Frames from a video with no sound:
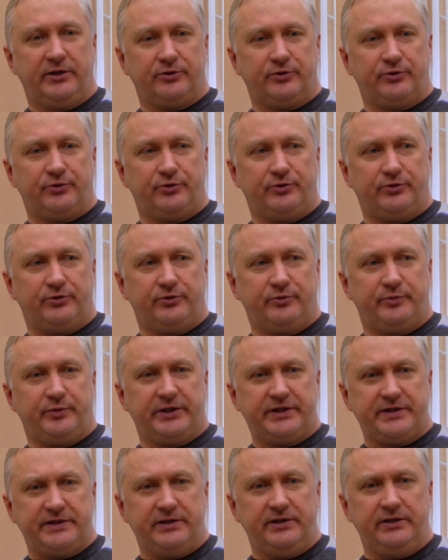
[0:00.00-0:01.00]
но
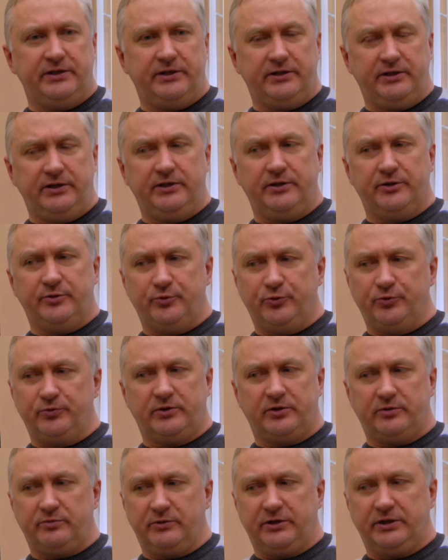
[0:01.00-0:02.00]
платили они ему
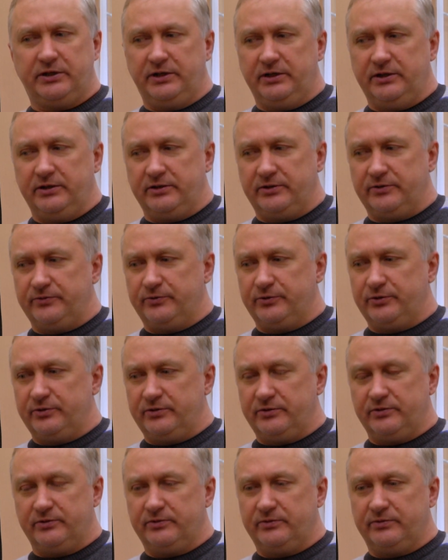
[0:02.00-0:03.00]
там какие-то вот
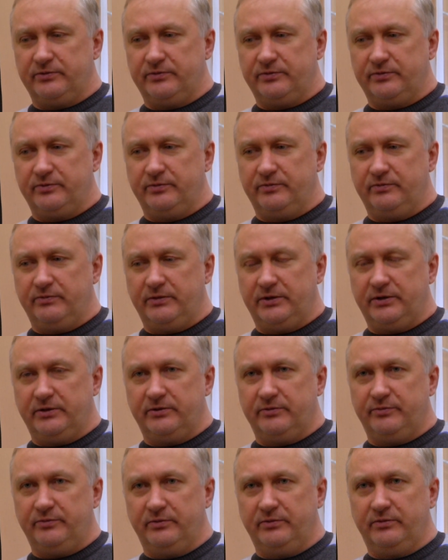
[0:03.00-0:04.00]

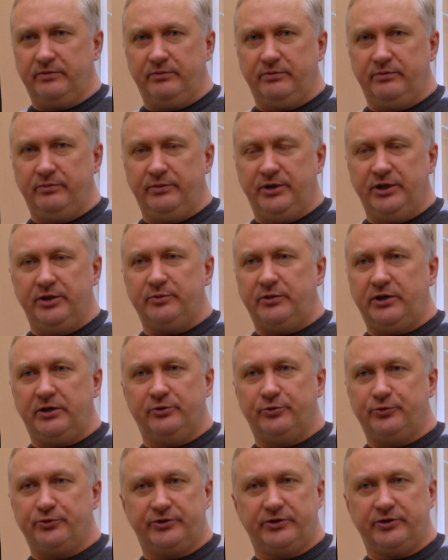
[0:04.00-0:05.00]
э,
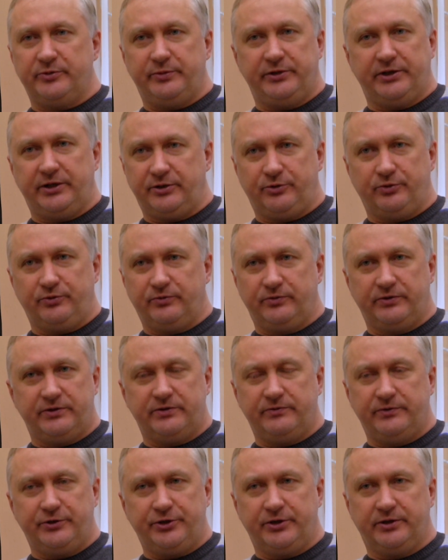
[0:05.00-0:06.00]
минимальную зарплату,
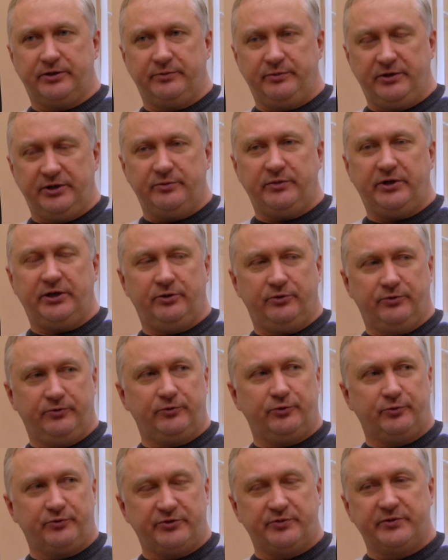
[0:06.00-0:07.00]
совершенно минимальную
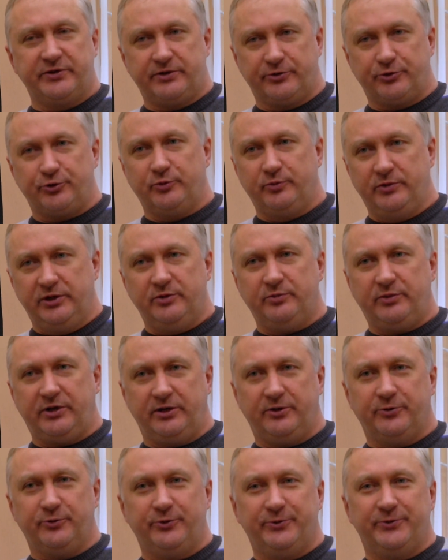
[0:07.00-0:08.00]
в том смысле, что
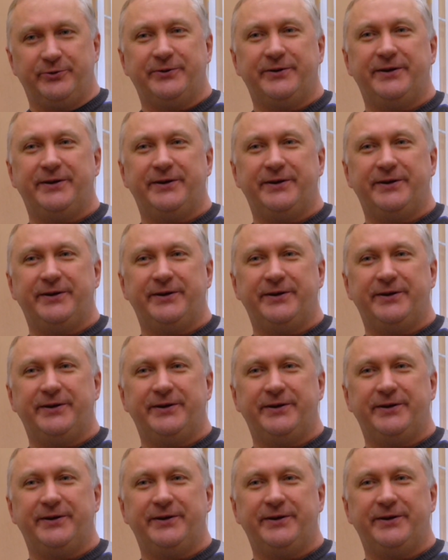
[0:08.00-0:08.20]
минимальную,